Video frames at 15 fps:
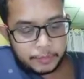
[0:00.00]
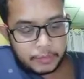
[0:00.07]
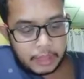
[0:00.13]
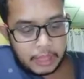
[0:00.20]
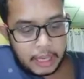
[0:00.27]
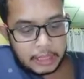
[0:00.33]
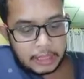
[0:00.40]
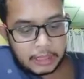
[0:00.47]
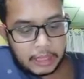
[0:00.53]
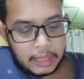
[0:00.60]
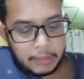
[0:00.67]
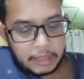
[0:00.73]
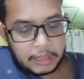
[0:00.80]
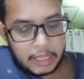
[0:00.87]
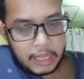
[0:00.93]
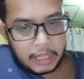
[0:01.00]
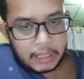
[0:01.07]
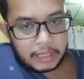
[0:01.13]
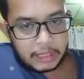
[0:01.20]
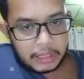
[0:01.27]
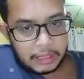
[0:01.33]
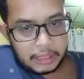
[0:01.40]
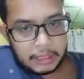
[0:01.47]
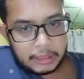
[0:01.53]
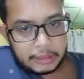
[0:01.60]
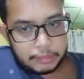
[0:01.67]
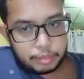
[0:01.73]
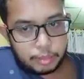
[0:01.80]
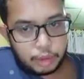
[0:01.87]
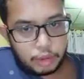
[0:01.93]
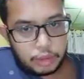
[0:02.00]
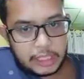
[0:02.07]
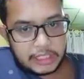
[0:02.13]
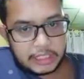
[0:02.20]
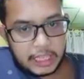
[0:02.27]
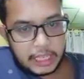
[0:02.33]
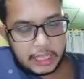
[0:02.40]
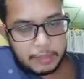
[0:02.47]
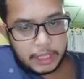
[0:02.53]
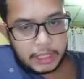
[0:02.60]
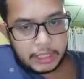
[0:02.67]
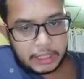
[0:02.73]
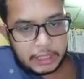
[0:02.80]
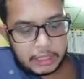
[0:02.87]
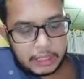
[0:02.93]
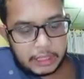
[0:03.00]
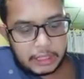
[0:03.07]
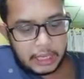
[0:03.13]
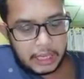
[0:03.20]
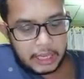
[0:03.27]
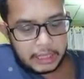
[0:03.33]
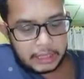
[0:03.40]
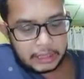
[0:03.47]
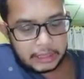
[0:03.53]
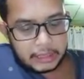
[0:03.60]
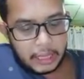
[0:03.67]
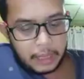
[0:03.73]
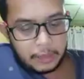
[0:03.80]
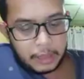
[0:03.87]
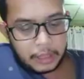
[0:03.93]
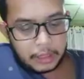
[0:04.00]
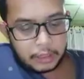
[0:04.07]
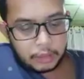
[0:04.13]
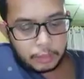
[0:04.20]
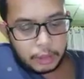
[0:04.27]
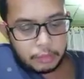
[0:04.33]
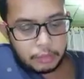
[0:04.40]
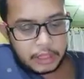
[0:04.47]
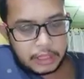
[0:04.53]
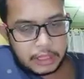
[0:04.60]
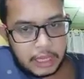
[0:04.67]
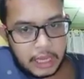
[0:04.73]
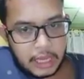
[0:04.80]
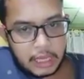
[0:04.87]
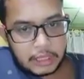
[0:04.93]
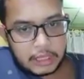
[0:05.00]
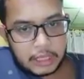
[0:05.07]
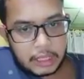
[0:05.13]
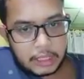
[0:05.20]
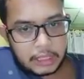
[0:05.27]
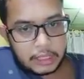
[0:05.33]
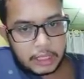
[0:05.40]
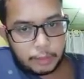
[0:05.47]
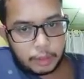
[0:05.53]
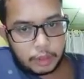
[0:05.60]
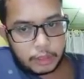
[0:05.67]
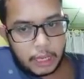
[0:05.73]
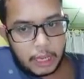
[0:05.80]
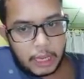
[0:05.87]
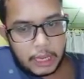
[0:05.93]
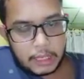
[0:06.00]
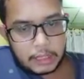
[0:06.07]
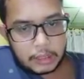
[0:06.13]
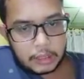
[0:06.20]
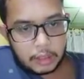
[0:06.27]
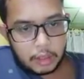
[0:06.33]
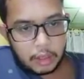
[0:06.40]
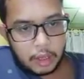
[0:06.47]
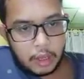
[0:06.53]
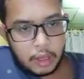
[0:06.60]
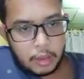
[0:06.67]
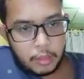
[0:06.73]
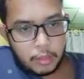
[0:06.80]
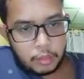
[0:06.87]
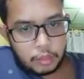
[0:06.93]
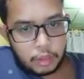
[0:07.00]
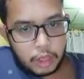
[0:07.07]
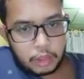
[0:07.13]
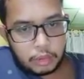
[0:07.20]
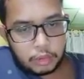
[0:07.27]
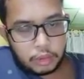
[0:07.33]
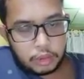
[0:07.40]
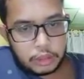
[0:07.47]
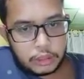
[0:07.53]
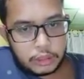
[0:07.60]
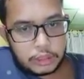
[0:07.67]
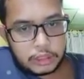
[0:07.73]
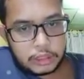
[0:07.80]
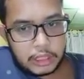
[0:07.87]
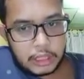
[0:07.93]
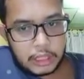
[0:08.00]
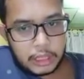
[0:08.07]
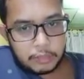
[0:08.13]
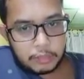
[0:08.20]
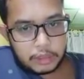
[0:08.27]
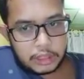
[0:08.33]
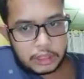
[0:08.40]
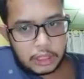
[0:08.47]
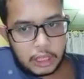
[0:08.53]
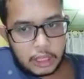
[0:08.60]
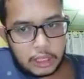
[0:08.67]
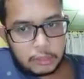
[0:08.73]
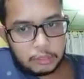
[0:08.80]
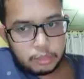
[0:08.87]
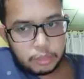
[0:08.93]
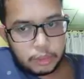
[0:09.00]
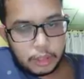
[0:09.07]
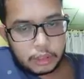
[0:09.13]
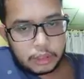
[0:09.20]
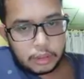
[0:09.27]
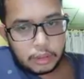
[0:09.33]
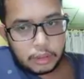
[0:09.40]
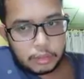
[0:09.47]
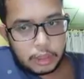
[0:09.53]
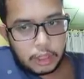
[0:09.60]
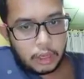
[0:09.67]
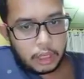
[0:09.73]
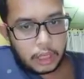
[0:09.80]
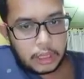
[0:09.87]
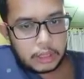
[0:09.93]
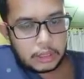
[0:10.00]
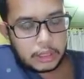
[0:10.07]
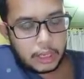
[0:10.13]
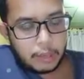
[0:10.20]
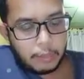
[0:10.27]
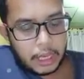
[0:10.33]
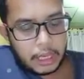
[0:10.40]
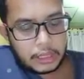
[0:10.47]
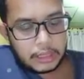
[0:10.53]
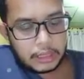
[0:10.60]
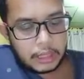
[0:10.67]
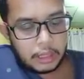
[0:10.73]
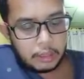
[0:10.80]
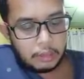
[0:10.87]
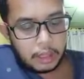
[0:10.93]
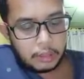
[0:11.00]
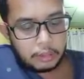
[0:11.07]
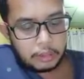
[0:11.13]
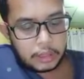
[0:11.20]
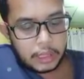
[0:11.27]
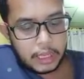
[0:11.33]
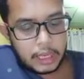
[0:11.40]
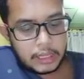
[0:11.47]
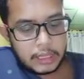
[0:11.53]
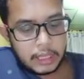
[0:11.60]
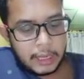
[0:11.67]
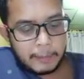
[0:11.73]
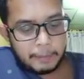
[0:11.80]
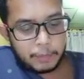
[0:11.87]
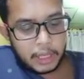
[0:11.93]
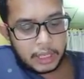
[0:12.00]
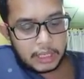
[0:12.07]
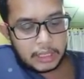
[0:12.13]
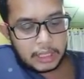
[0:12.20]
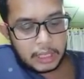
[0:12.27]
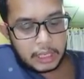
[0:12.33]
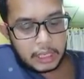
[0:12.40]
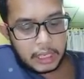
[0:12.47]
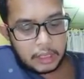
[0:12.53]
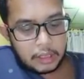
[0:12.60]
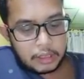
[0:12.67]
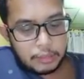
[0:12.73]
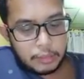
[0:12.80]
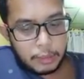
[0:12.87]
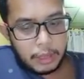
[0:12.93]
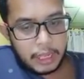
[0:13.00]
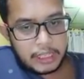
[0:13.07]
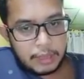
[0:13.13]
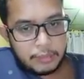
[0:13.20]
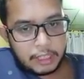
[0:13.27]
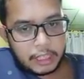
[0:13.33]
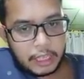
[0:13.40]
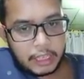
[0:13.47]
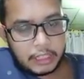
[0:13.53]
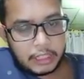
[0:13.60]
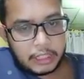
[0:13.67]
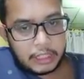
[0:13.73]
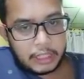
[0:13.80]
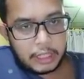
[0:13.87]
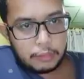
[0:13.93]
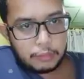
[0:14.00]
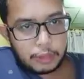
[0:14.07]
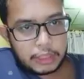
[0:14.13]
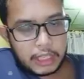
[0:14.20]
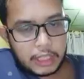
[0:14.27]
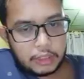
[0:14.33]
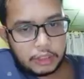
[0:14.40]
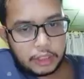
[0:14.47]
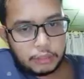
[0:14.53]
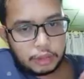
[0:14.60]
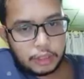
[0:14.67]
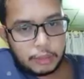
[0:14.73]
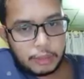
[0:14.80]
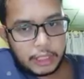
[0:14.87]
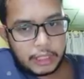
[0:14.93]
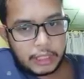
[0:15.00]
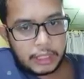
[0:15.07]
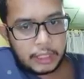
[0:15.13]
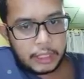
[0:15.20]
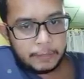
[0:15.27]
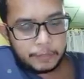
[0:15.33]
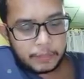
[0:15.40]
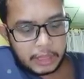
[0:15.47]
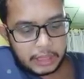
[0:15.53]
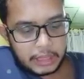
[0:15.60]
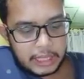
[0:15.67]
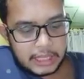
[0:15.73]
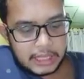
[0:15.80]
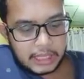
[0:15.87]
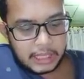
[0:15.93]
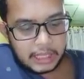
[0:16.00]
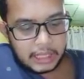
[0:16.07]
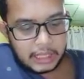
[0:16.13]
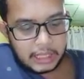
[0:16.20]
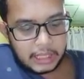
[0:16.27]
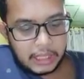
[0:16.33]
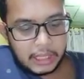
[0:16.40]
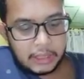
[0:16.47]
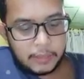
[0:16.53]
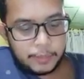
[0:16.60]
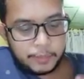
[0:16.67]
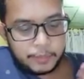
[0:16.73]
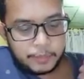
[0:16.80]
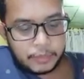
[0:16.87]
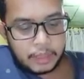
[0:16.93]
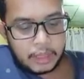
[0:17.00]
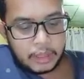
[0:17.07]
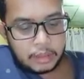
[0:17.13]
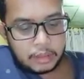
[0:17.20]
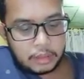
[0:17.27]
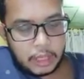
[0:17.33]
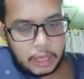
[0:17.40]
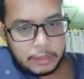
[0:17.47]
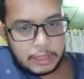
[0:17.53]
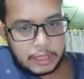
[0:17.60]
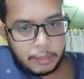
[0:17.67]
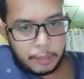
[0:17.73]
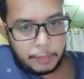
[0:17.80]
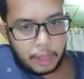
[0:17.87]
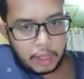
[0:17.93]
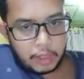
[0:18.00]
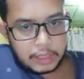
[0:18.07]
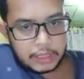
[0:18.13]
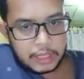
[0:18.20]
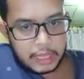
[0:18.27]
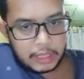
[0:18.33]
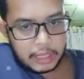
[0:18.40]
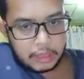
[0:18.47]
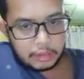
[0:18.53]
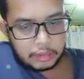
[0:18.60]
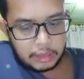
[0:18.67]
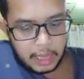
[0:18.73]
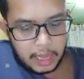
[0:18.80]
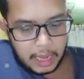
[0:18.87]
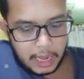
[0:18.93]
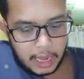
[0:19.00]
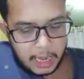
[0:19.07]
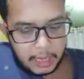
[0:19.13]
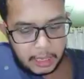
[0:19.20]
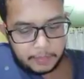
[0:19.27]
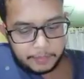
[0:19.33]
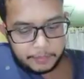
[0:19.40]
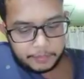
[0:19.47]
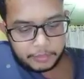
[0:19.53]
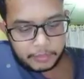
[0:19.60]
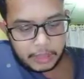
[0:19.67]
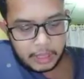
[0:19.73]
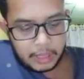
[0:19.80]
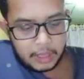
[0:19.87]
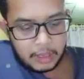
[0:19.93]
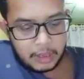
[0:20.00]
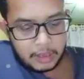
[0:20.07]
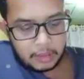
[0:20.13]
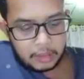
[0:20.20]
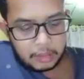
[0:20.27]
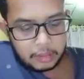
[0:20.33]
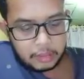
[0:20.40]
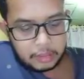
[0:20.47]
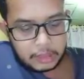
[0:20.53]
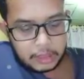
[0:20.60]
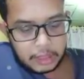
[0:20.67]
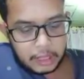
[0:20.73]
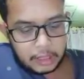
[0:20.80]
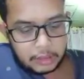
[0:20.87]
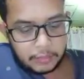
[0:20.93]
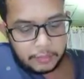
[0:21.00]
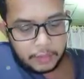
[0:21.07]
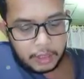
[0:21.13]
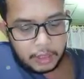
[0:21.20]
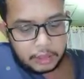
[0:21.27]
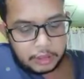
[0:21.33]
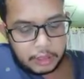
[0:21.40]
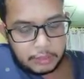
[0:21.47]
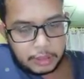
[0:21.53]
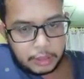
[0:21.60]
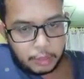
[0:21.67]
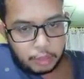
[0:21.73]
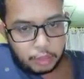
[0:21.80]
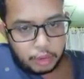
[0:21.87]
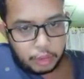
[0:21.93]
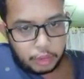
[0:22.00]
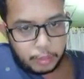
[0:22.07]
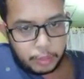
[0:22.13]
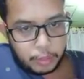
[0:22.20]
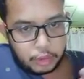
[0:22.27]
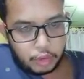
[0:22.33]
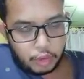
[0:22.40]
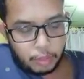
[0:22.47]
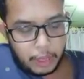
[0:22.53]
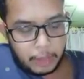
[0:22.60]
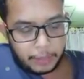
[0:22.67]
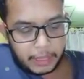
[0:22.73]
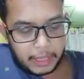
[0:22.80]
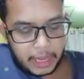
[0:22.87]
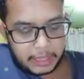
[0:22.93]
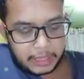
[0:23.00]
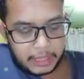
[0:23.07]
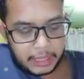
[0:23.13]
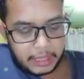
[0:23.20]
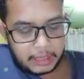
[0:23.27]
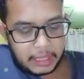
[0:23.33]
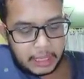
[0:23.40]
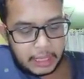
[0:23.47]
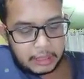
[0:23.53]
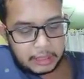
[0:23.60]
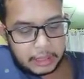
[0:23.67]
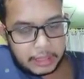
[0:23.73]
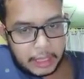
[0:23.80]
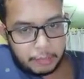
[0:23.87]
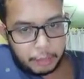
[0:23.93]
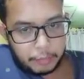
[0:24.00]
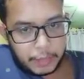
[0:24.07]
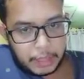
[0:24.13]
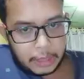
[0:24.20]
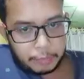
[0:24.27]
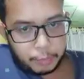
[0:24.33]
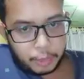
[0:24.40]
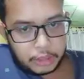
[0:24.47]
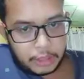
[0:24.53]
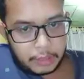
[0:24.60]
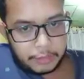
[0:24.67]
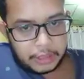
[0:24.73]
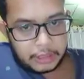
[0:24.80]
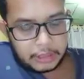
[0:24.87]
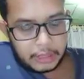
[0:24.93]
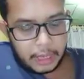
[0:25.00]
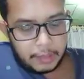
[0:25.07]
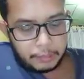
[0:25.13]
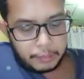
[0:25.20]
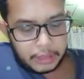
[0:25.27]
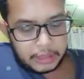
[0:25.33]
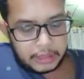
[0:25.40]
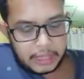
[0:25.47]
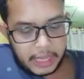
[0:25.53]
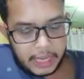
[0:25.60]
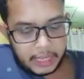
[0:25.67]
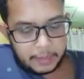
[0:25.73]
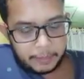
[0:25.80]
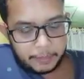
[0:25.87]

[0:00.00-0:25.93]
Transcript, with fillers: Artinya eh, matahari ini berguna sekali bagi kita, bagi kita manusia. Jangan kita protes atau aduh senangnya senangan begitu menyilaukan dan sangat panas kita tidak boleh protes. Maka kita semua pelajar matahari ini karena matahari ini juga berguna bagi kita sendiri. Juga bisa mempengaruhi kesehatan juga. Sinar ultraviolet juga bisa membunuh kuman penyakit dan membakar protein vitamin D.